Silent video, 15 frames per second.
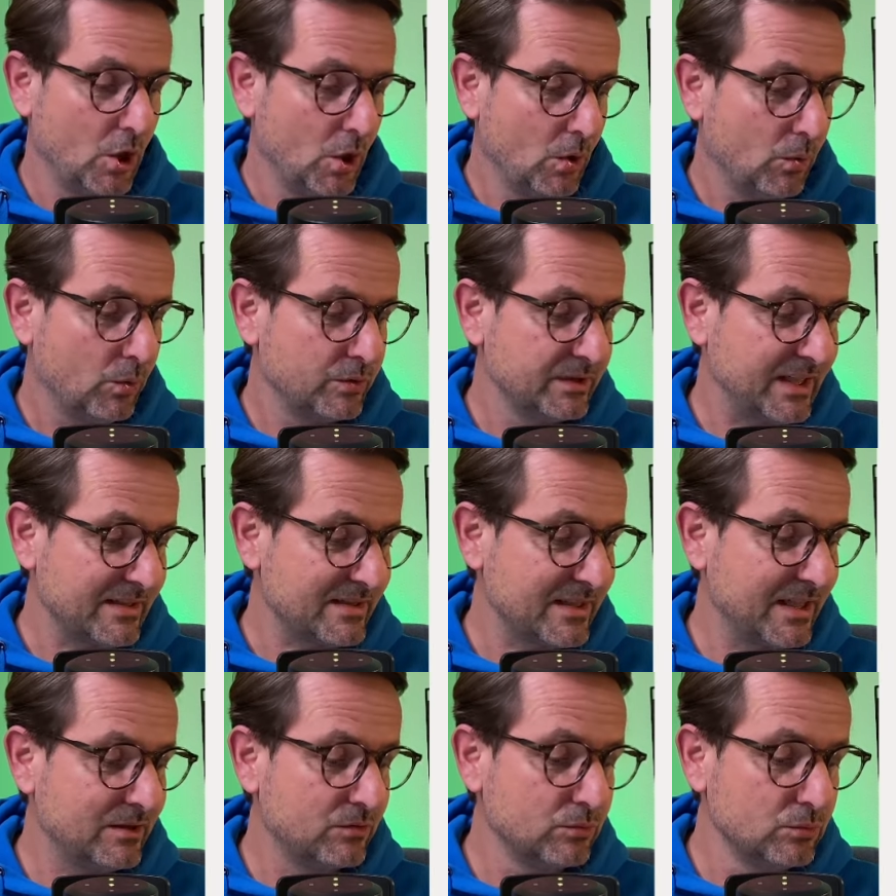Und das
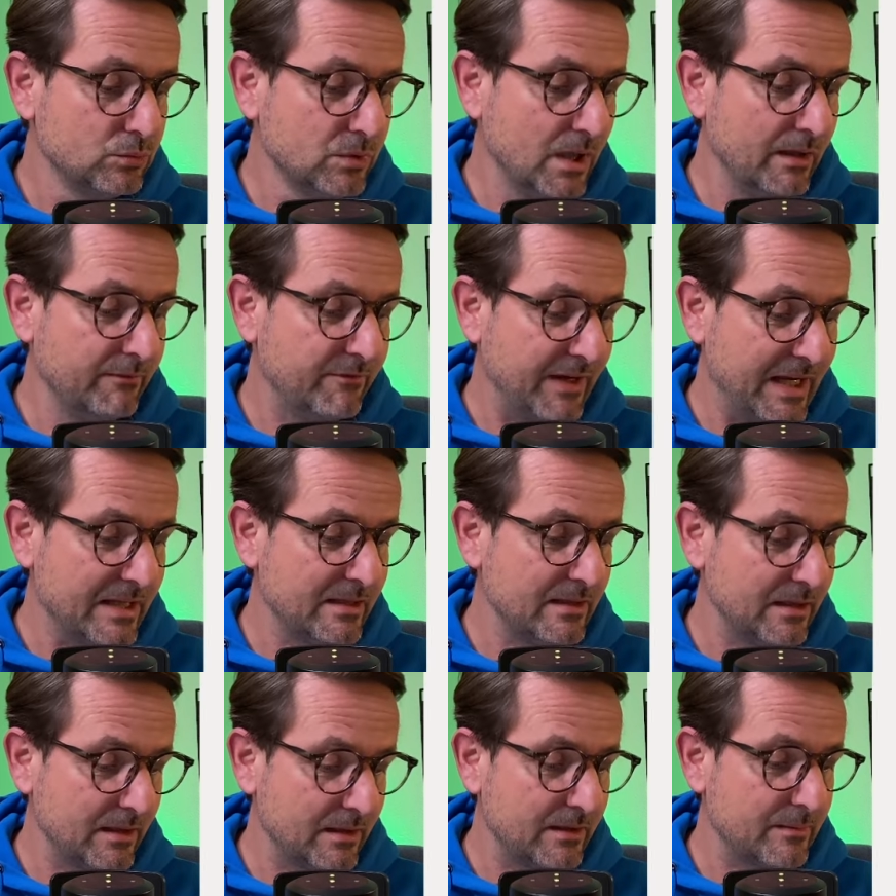geht nur,
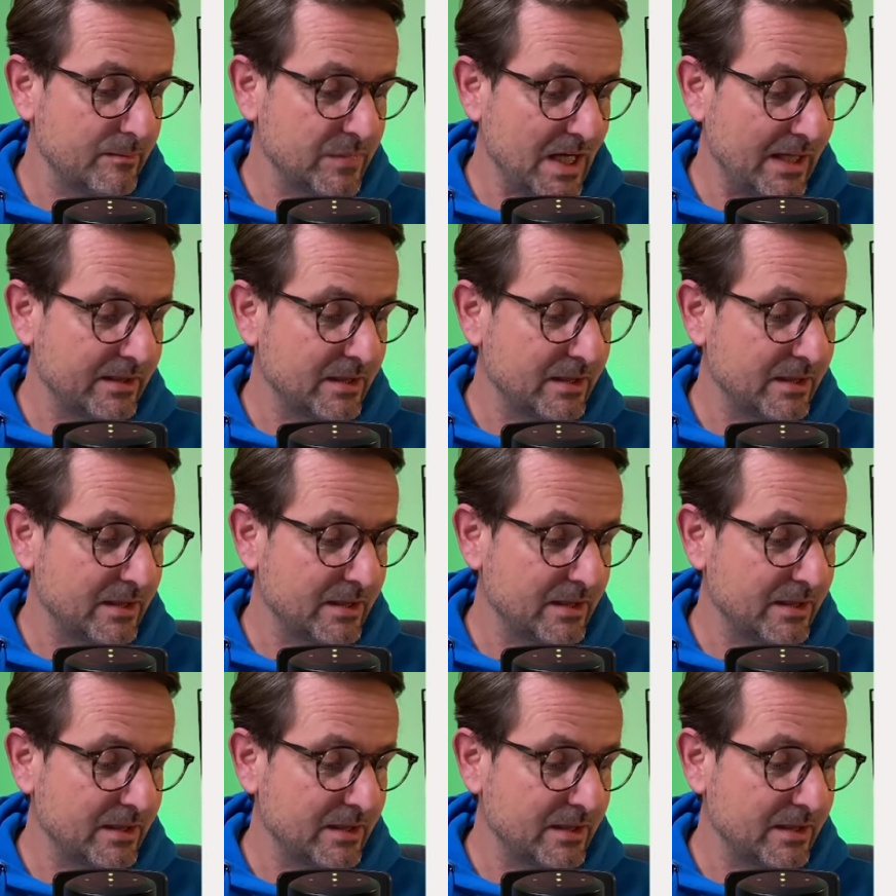wenn ähm, ja,